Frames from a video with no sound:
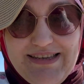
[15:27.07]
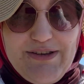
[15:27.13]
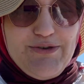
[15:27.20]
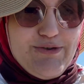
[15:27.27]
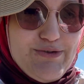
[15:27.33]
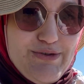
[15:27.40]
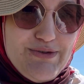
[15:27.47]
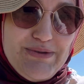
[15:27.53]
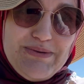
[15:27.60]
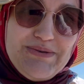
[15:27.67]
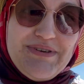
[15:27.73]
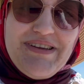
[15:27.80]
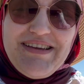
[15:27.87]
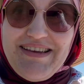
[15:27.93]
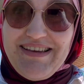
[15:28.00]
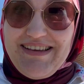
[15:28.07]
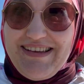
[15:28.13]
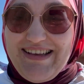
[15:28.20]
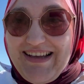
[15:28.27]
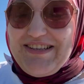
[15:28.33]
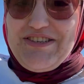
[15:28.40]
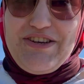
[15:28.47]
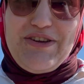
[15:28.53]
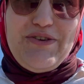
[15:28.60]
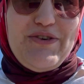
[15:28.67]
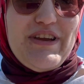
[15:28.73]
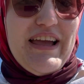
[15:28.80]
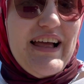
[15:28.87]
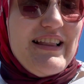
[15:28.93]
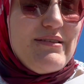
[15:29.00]
yiyoruz. Kaç kilo
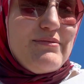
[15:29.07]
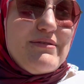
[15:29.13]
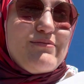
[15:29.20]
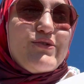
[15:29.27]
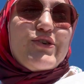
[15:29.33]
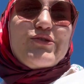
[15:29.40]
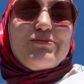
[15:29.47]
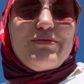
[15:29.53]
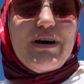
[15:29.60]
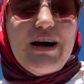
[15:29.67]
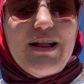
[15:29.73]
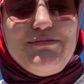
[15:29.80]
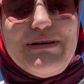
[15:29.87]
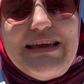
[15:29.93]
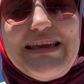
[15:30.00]
geldi bilmiyorum. Almaya